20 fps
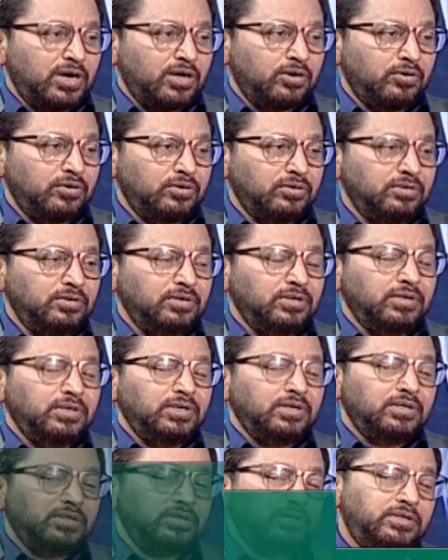কারণ
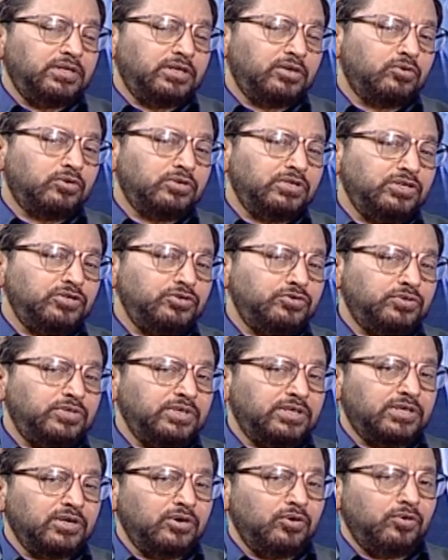দীর্ঘদিন যদি
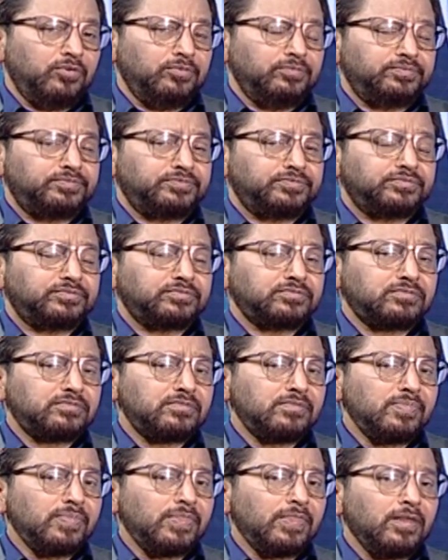কেউ
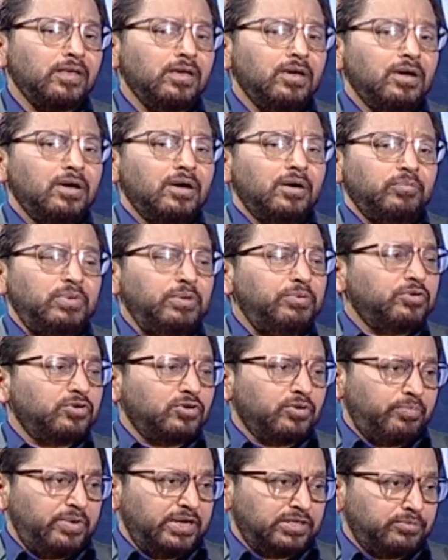বিভিন্ন
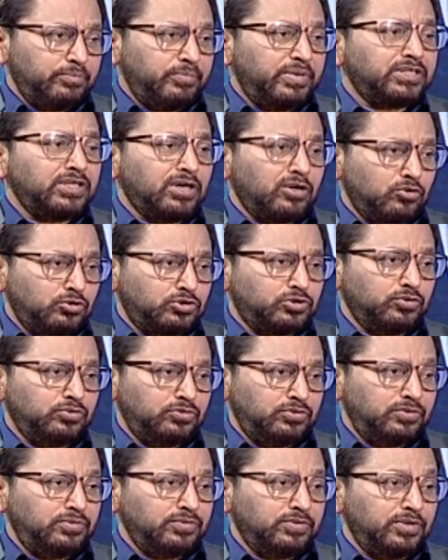ব্যথার ওষুধ
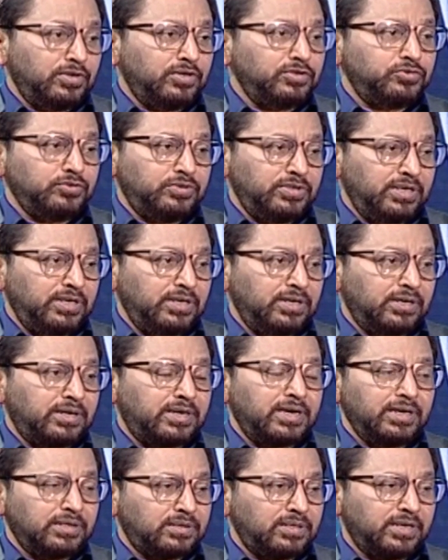যদি
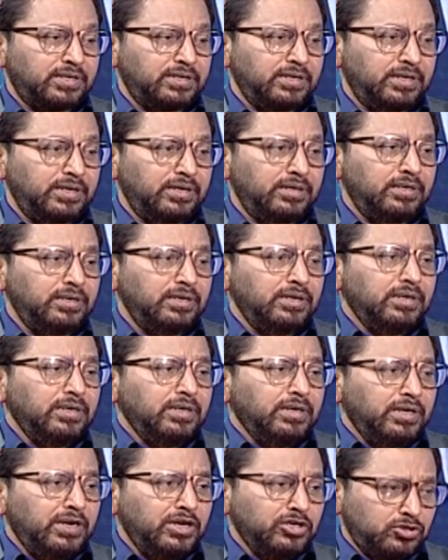খেয়ে থাকে
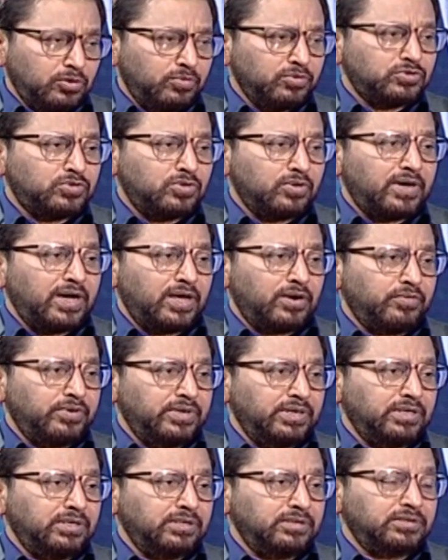এ সমস্ত
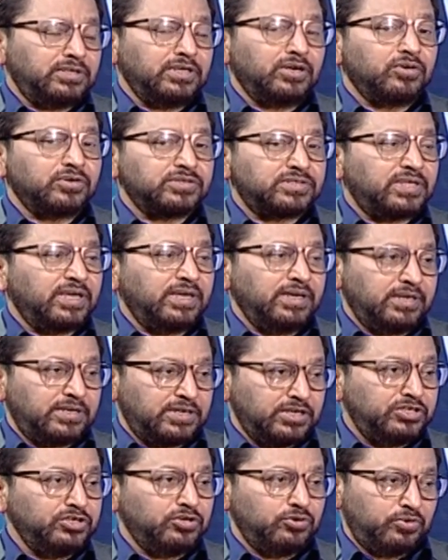কারণে দীর্ঘস্থায়ী
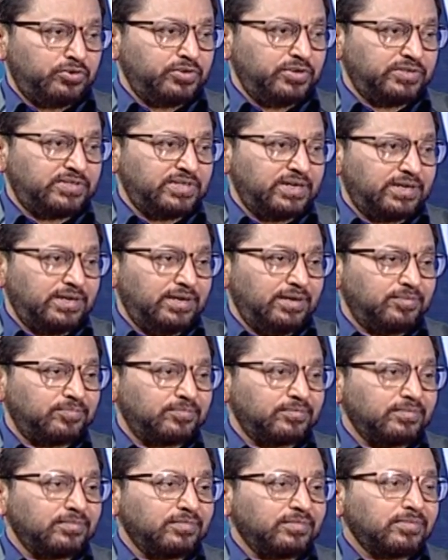কিডনি রোগ হয়ে থাকে
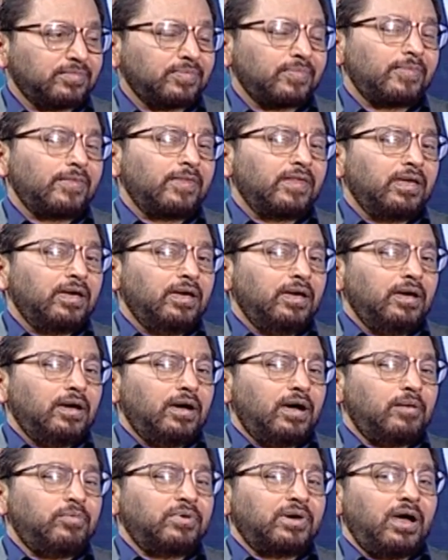জি
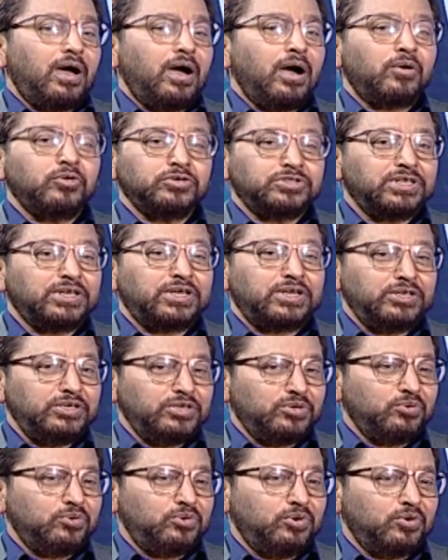আমার আকস্মিক কিডনি
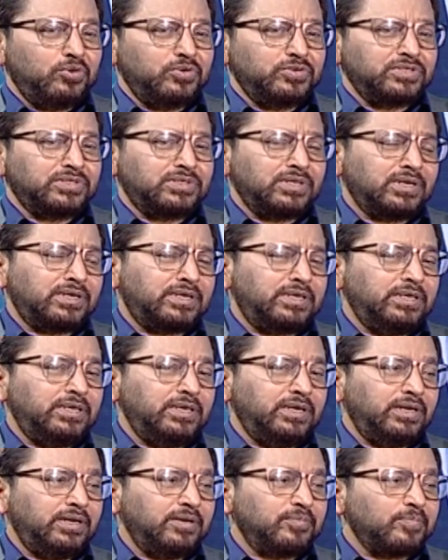রোগ হলো যে তার
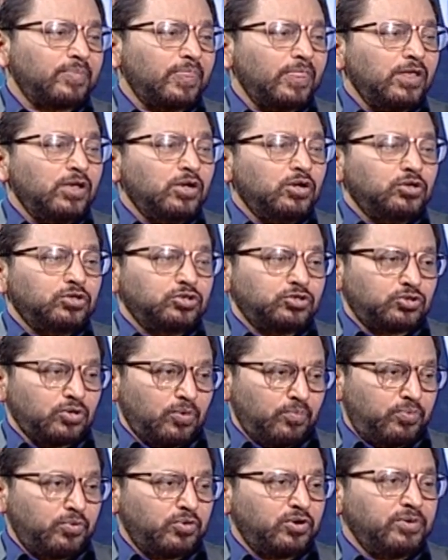কিডনি
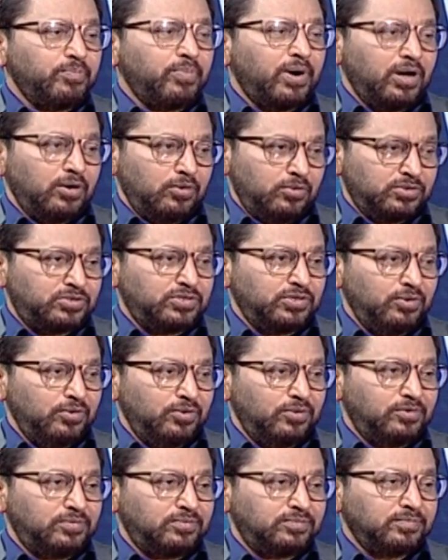সম্পূর্ণই ভালো ছিল
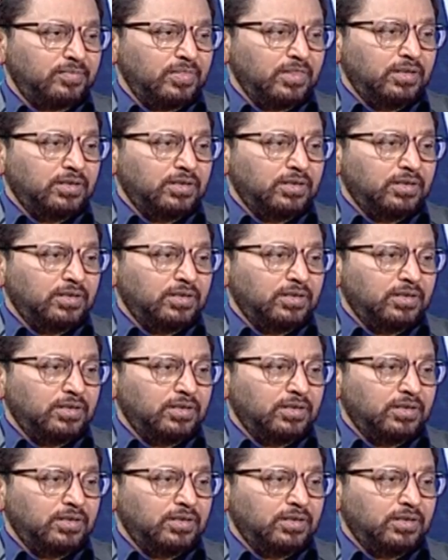জি